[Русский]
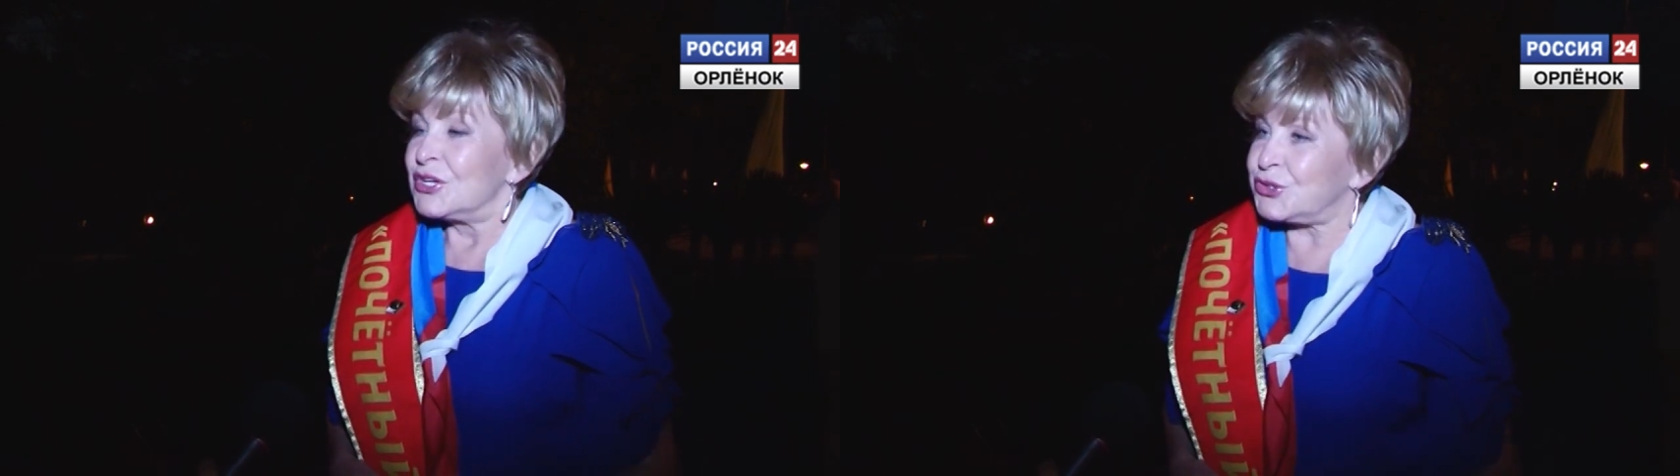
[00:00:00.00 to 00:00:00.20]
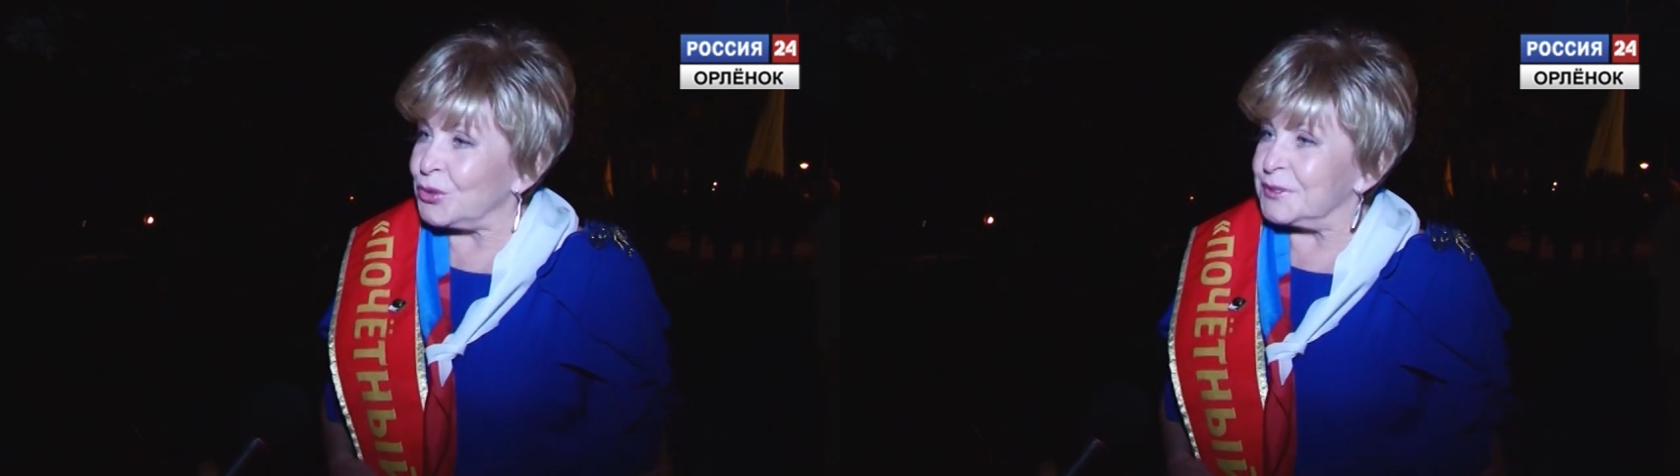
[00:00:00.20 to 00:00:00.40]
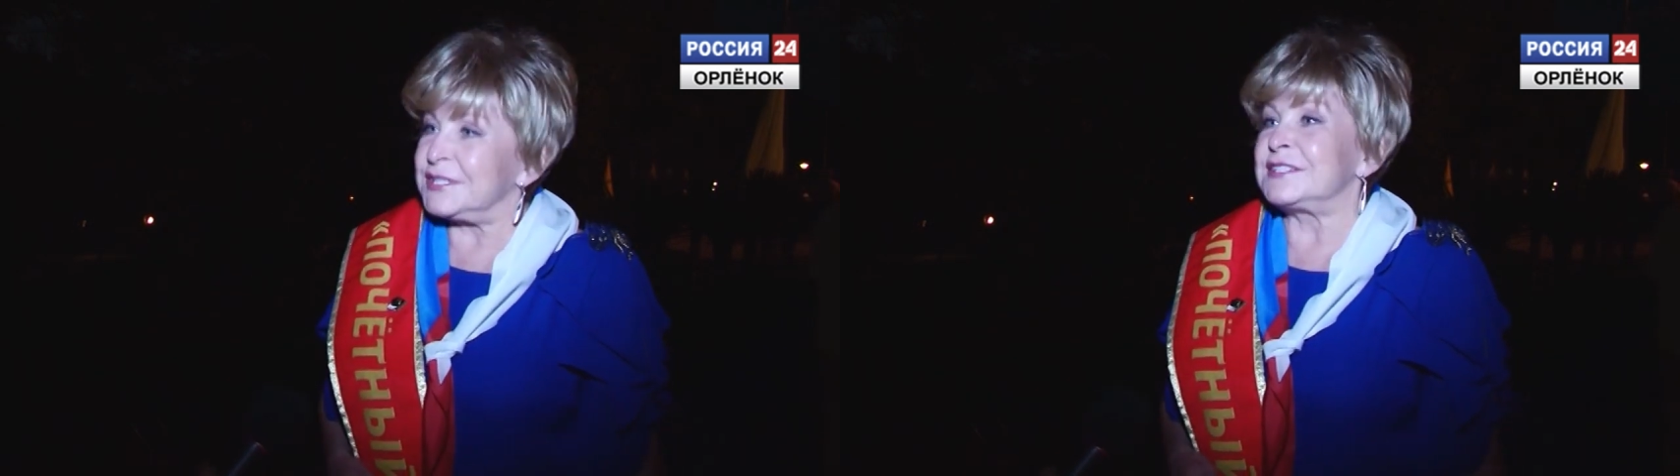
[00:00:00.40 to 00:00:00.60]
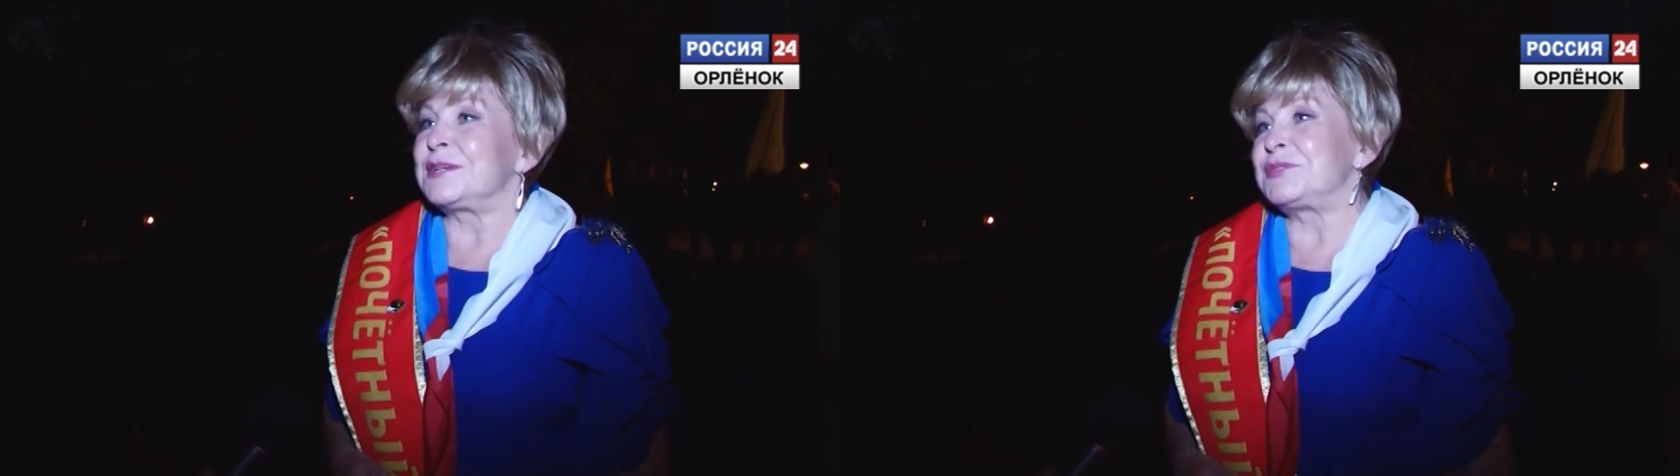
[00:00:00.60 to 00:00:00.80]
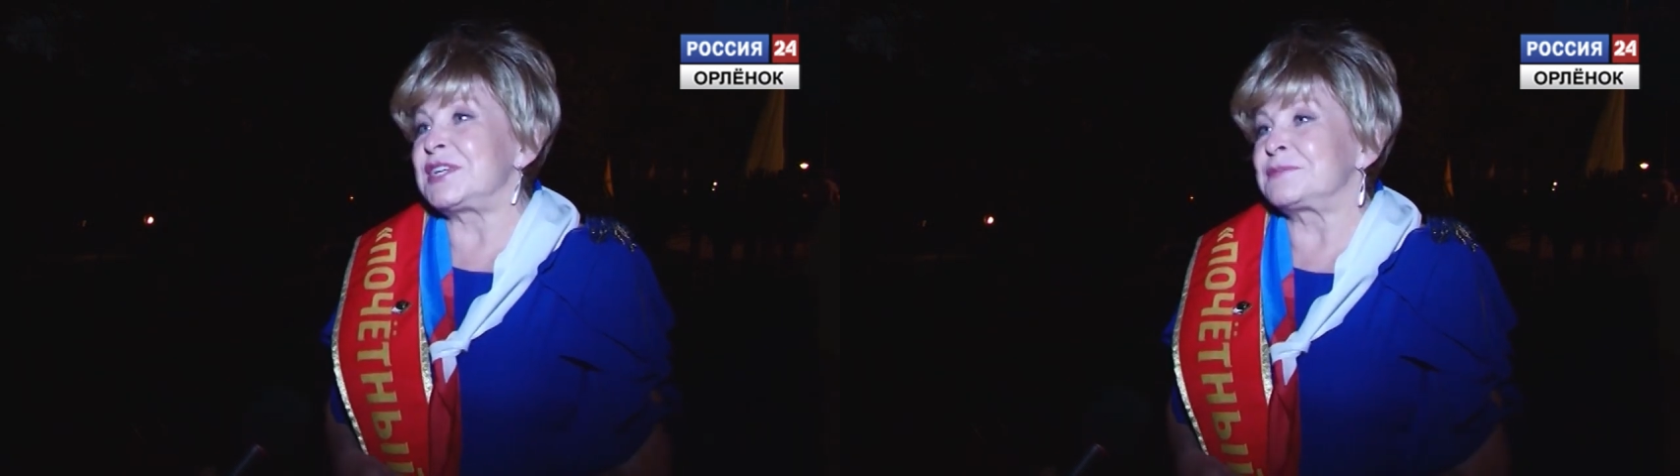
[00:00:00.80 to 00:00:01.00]
чтобы
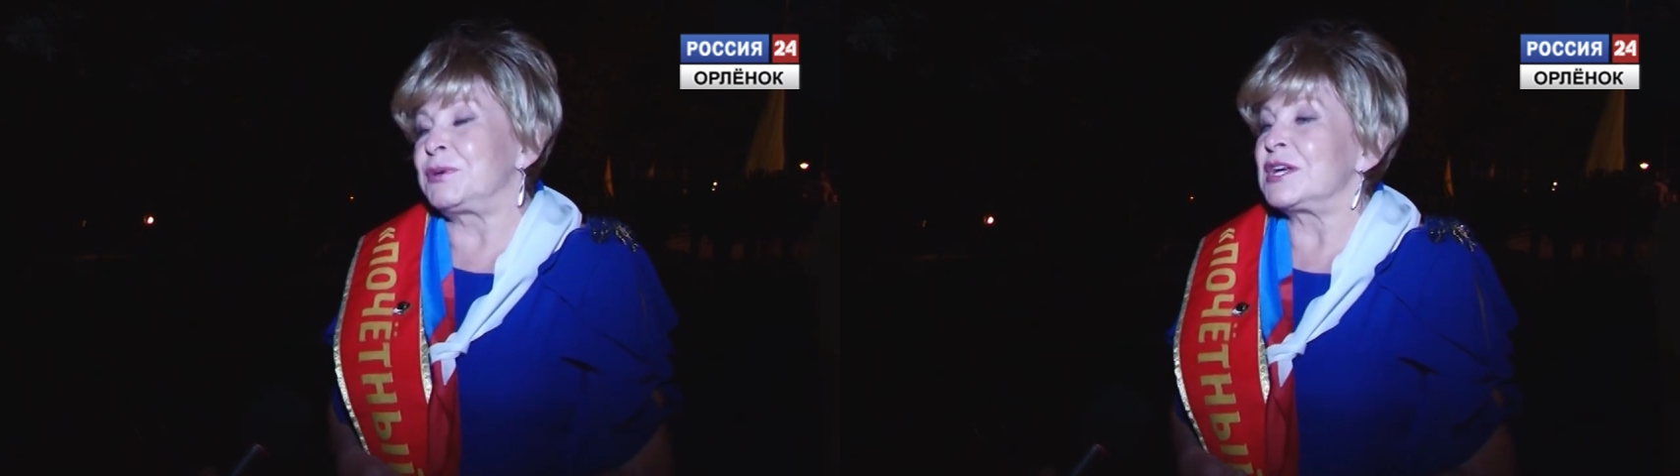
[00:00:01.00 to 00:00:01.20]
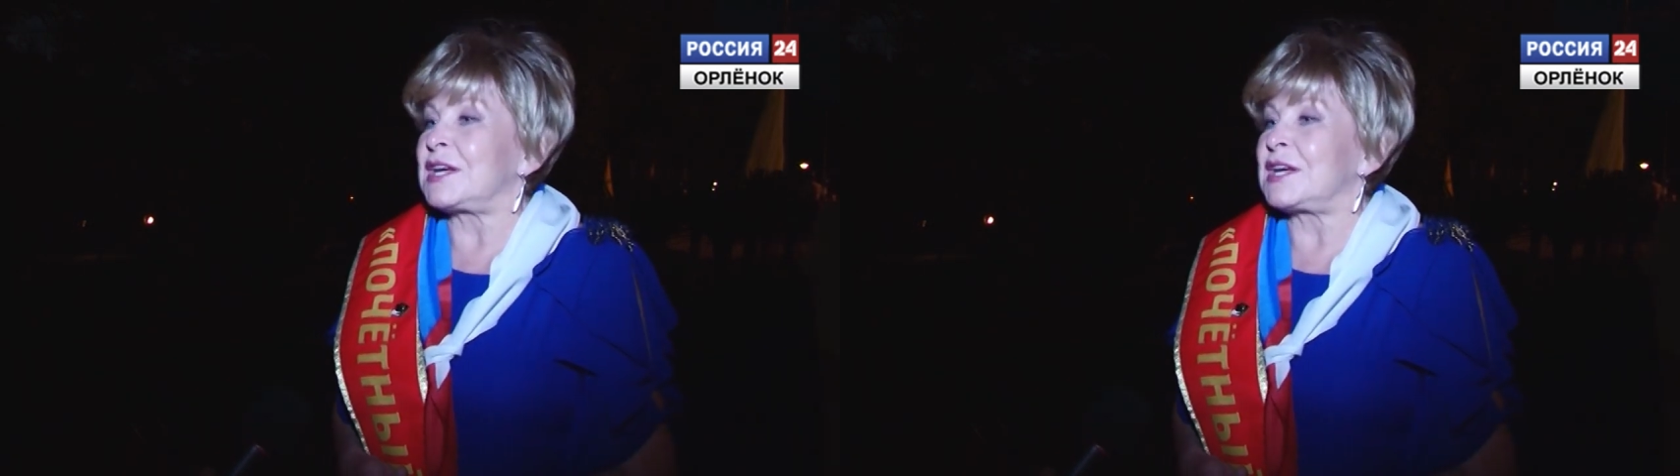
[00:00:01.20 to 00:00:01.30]
детям здесь было